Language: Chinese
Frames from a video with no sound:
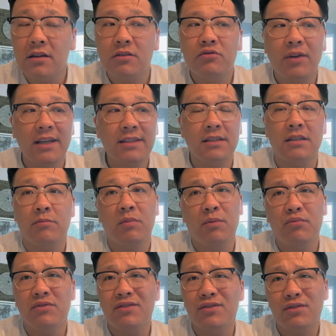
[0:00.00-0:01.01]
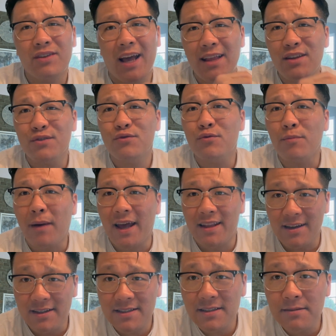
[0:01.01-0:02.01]
抓紧什么？不是赶紧去买
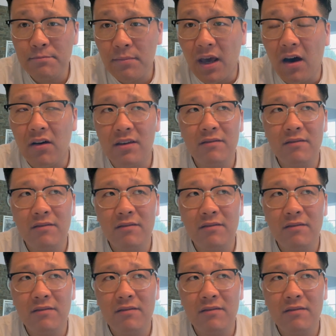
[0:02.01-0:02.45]
那个新表，